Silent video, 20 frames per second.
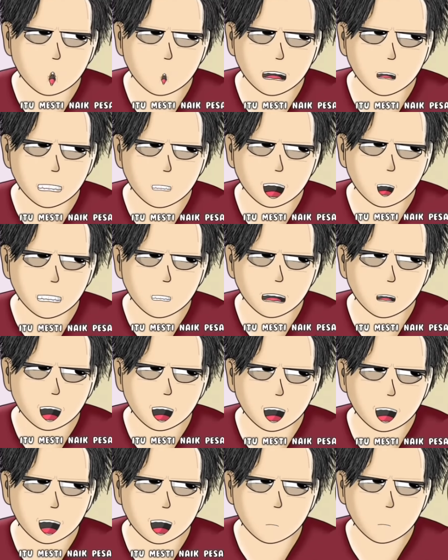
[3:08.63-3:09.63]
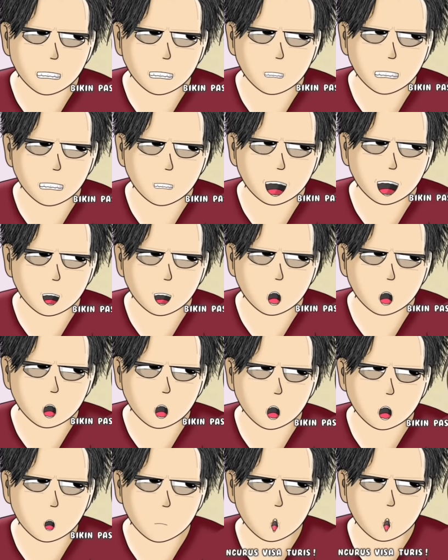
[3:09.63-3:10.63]
Itu mesti naik pesawat, bikin
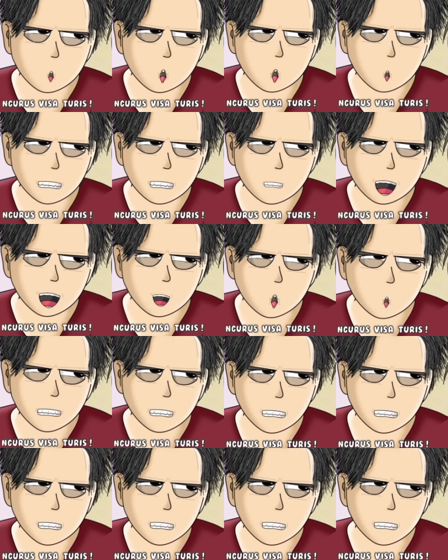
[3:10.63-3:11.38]
paspor, ngurus visa